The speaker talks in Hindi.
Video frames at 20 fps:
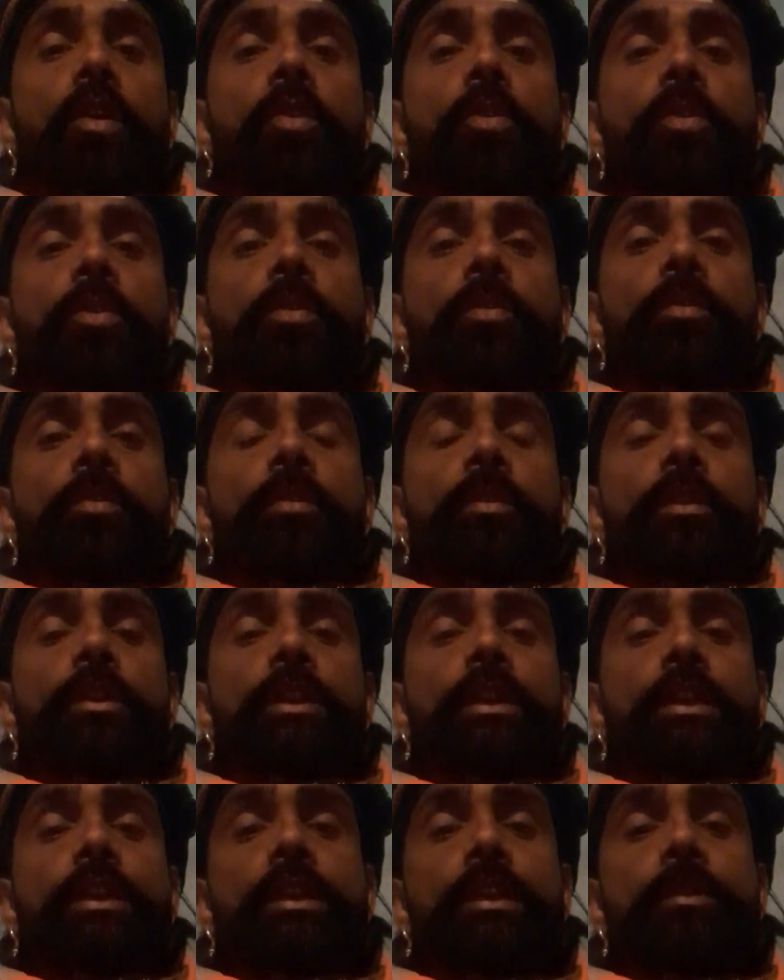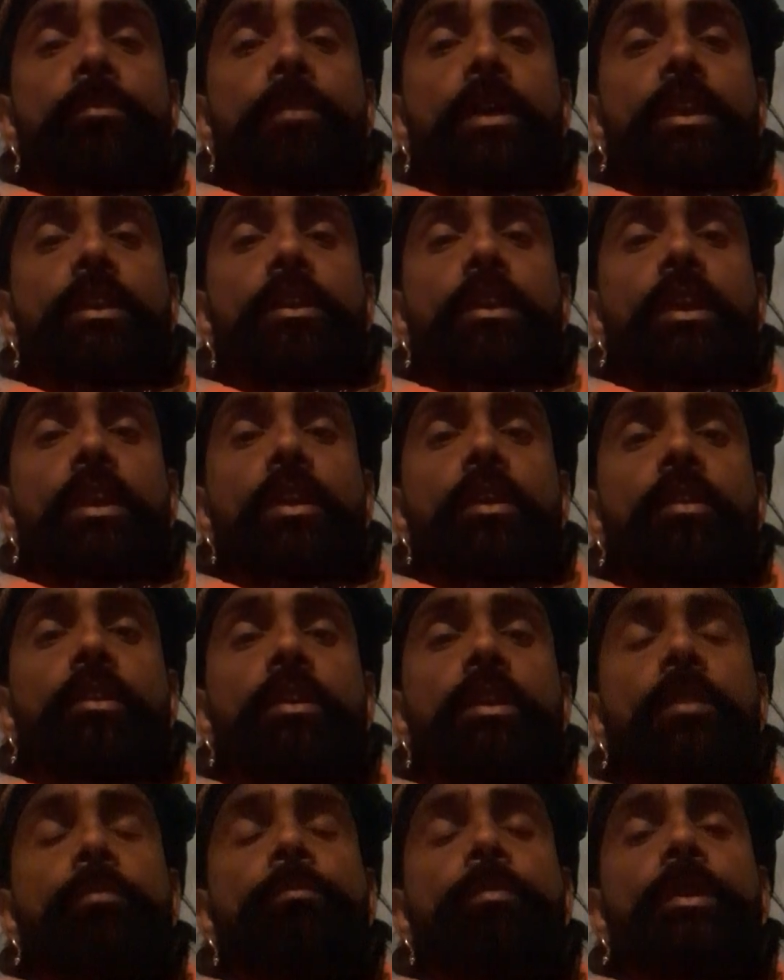और यकीन मानिए
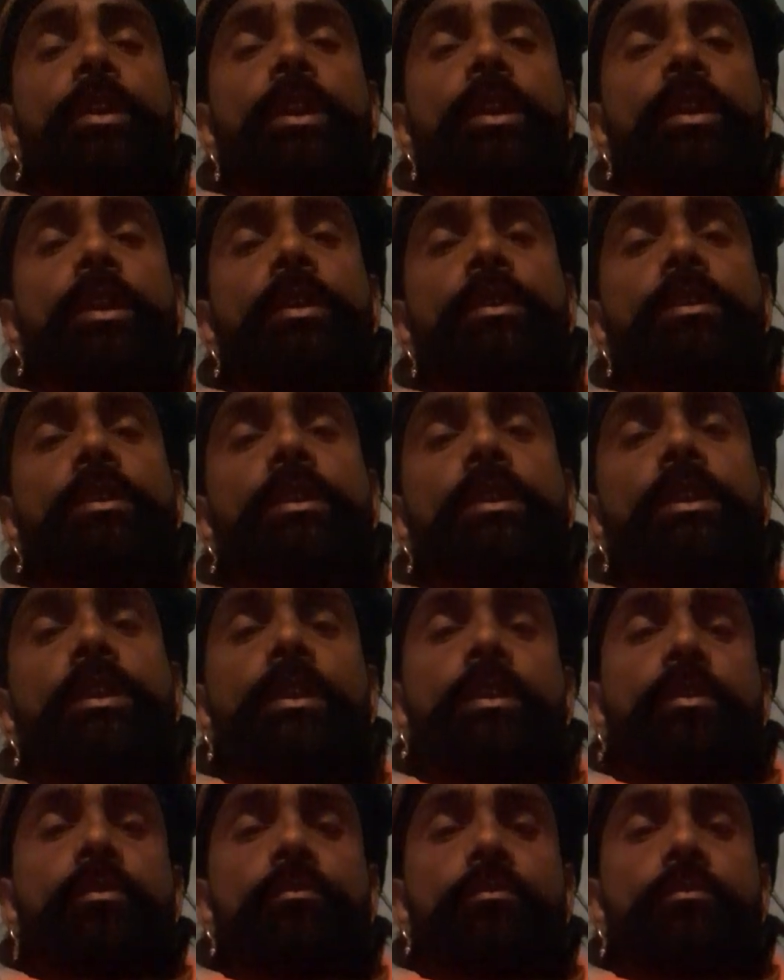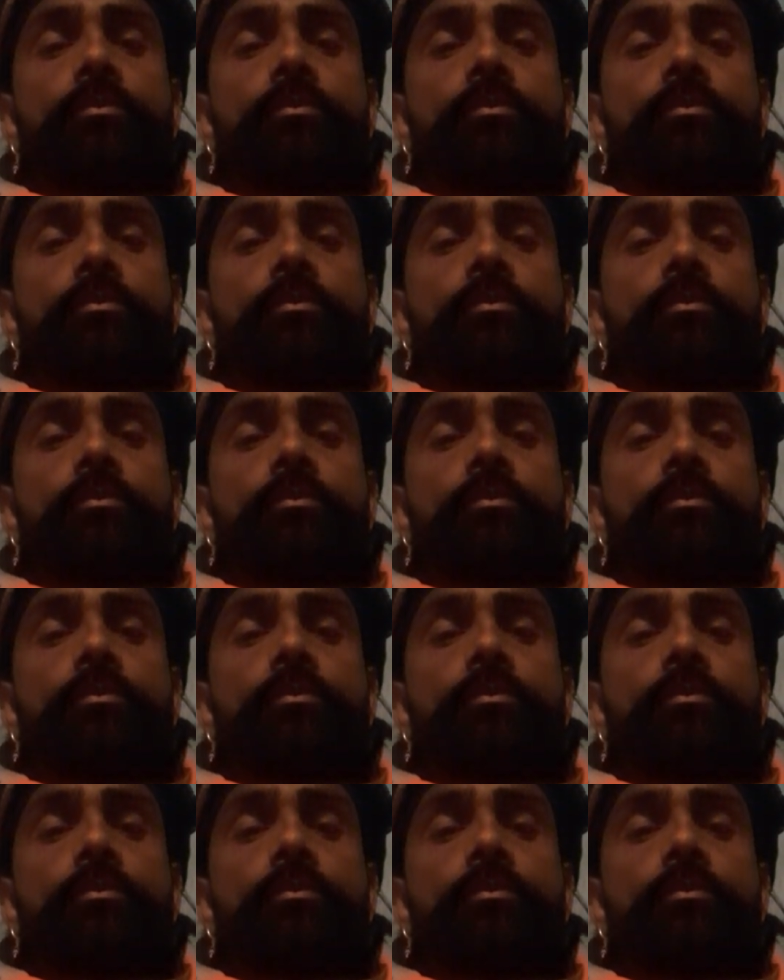यह बेहद ही